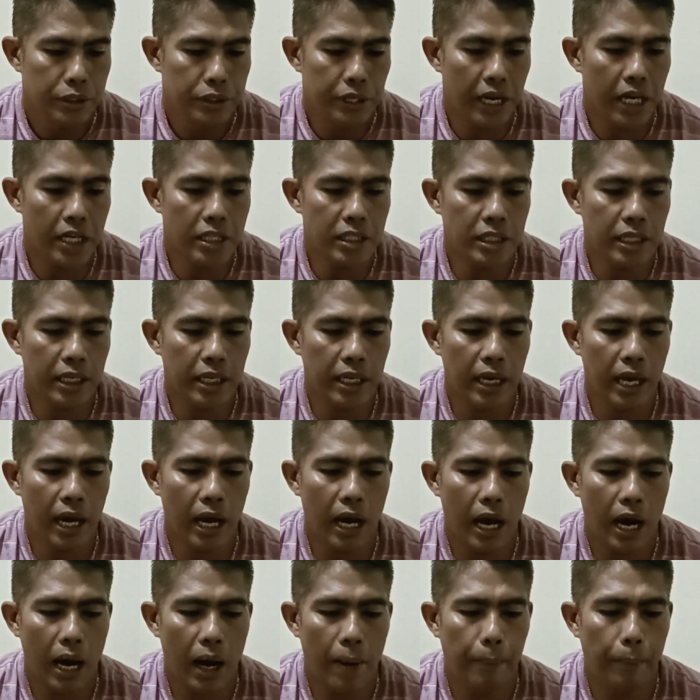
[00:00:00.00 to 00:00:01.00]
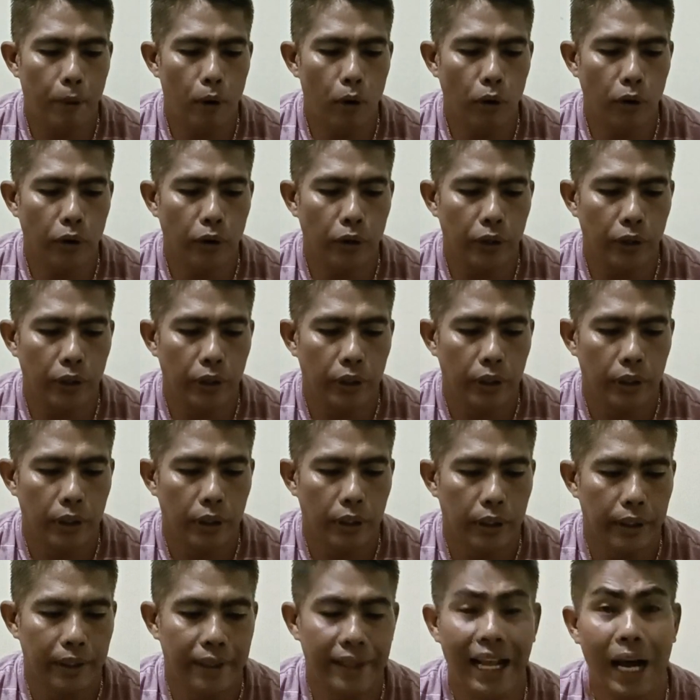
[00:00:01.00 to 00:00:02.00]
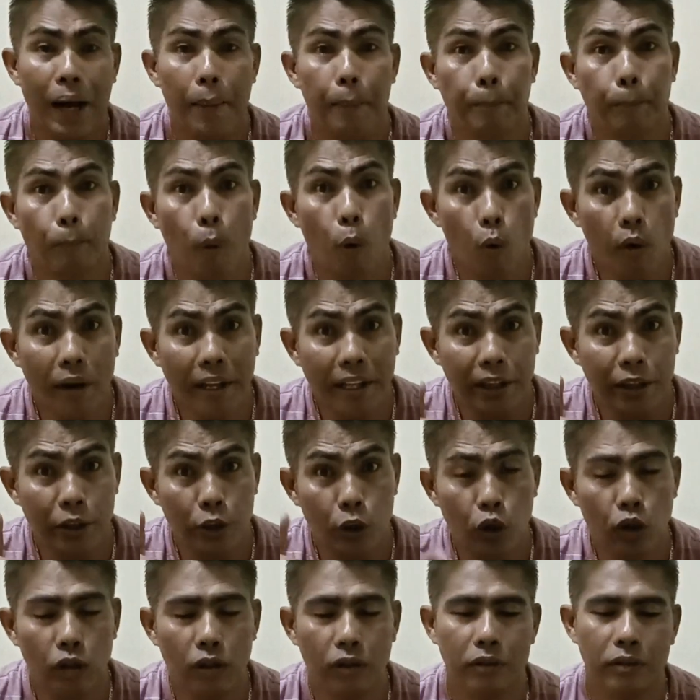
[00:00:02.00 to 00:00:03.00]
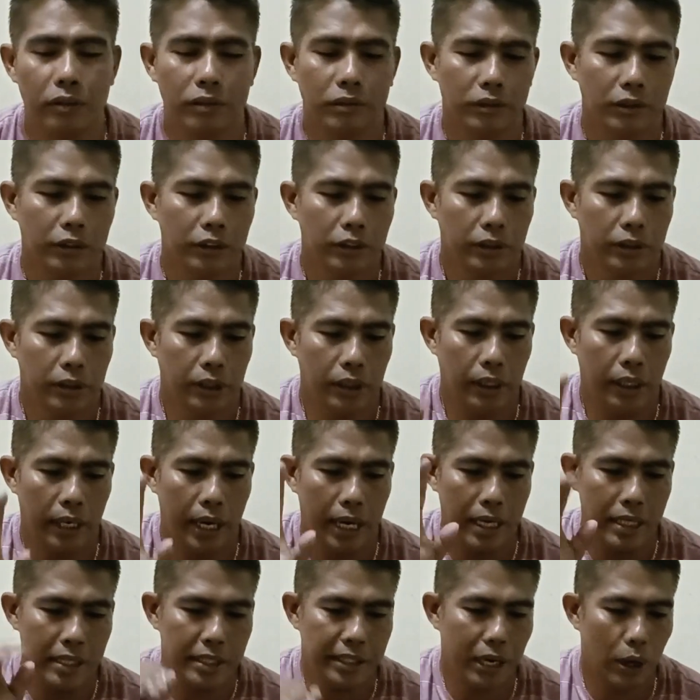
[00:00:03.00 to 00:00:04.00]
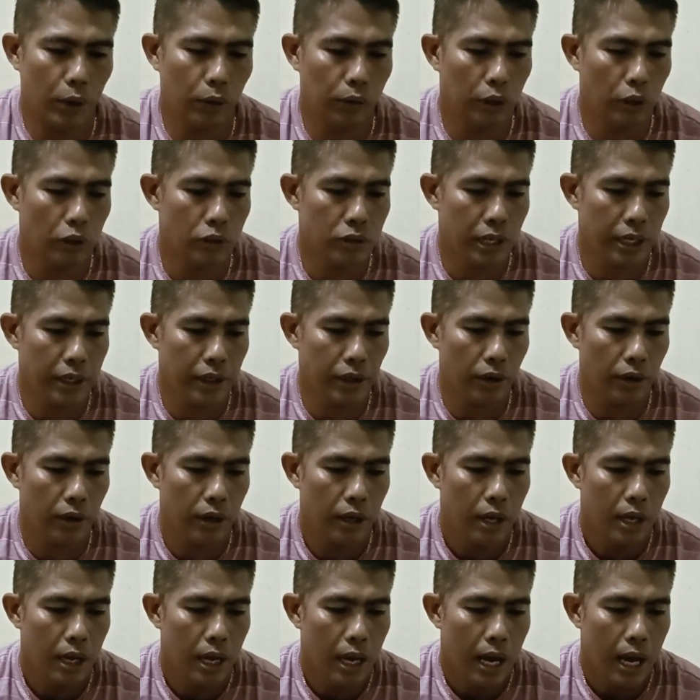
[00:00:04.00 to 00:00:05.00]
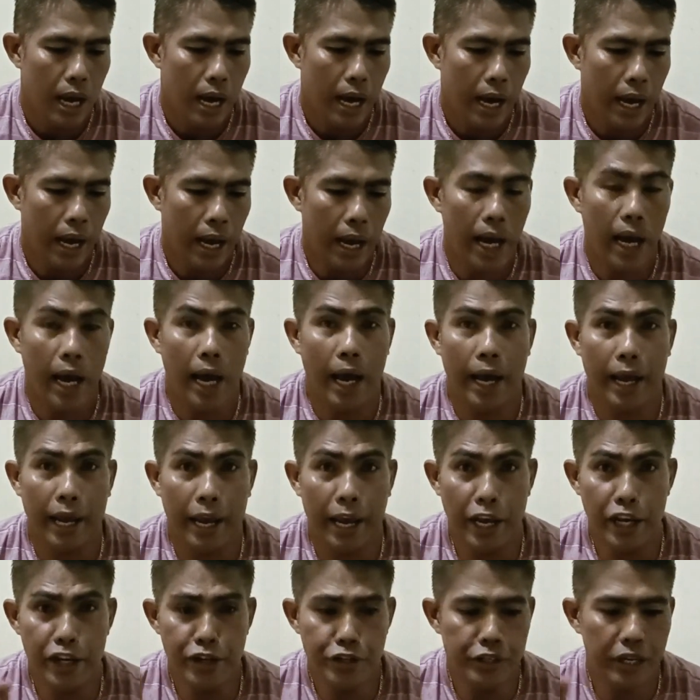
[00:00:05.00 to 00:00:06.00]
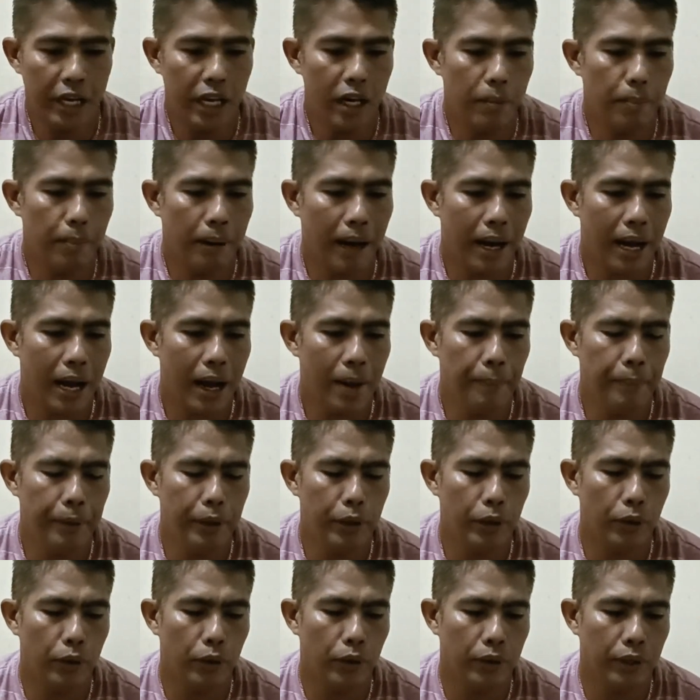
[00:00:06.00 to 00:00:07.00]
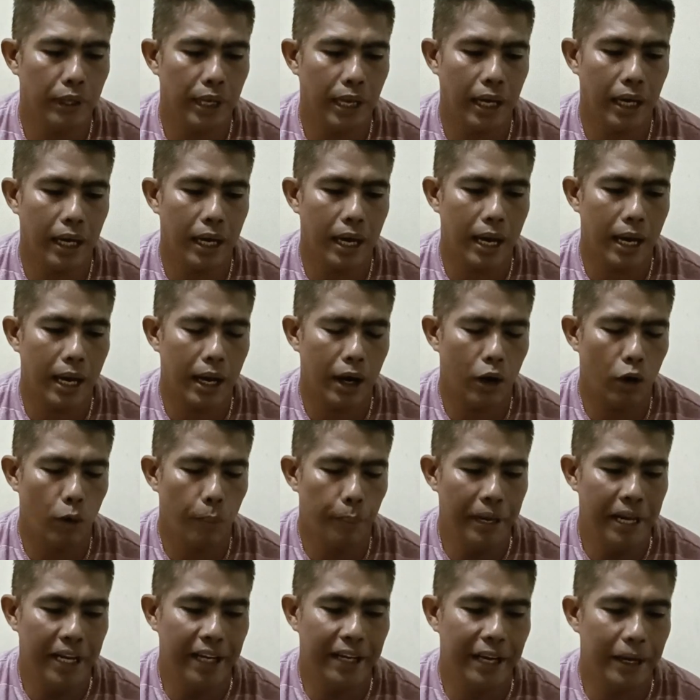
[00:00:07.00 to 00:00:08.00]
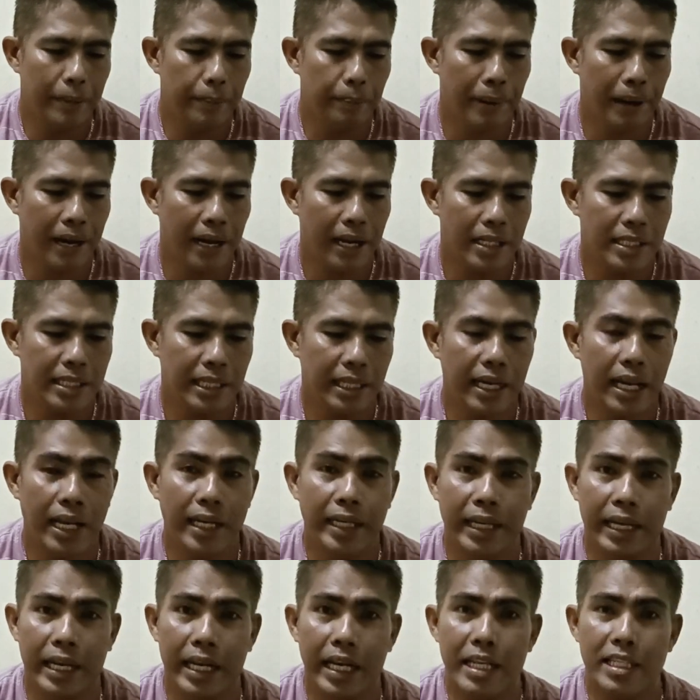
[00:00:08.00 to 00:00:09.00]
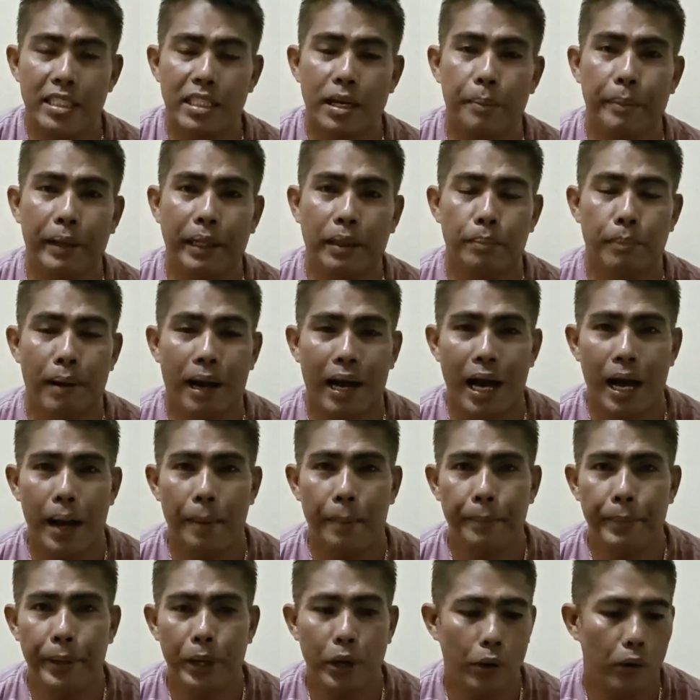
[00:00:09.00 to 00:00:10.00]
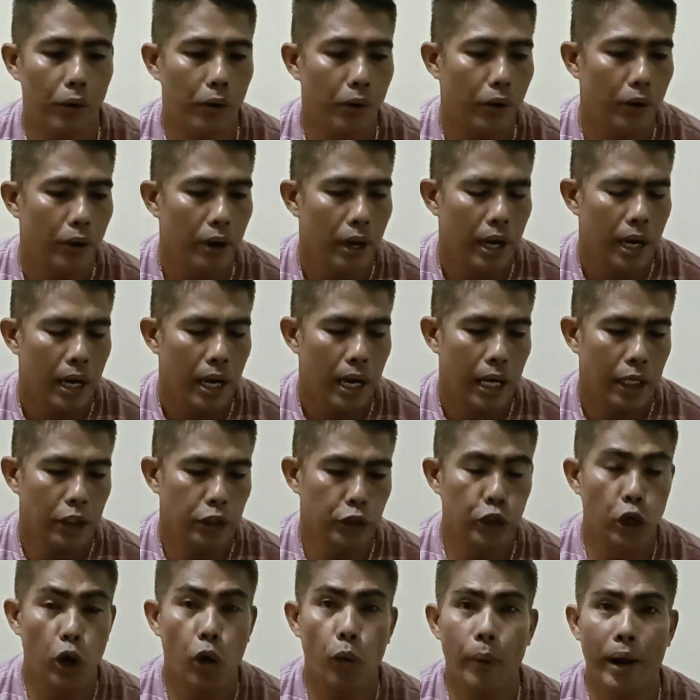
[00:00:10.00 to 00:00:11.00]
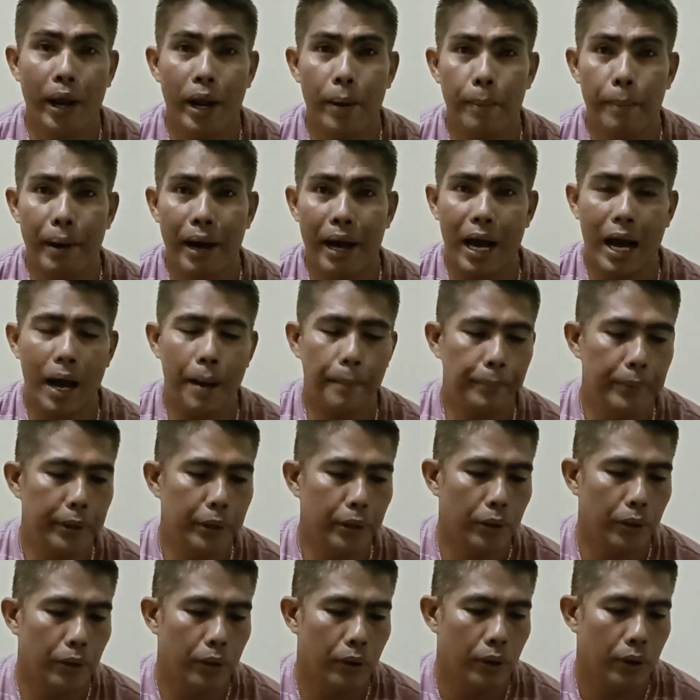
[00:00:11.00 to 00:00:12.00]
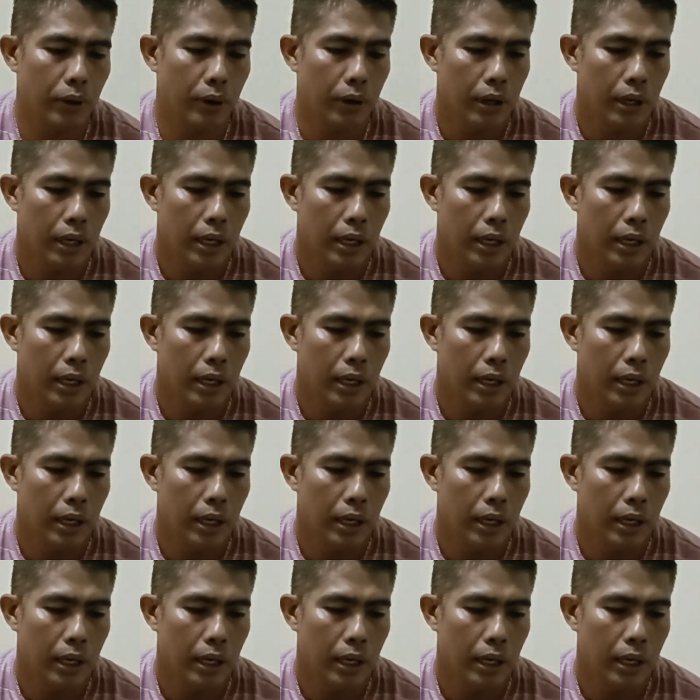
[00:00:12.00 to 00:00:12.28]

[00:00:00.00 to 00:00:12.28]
Jesse Abon ng Bukid Nun. Sir, shout out sa inyo. Angel Macabio ng uh, Umingan, Pangasinan, Elizabeth Macabio, Joel Macabio,